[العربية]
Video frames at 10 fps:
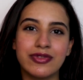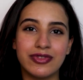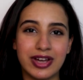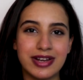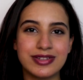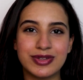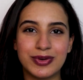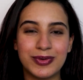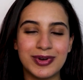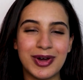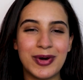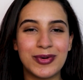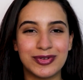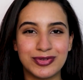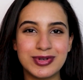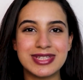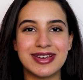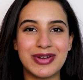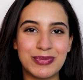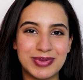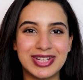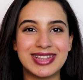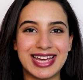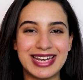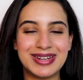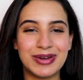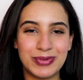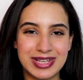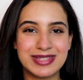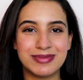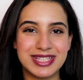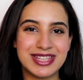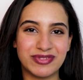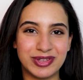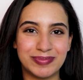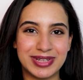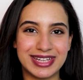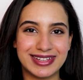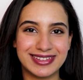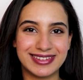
فيروس كورونا هو فرصة ربنا ادهالنا ولازم نستفيد منها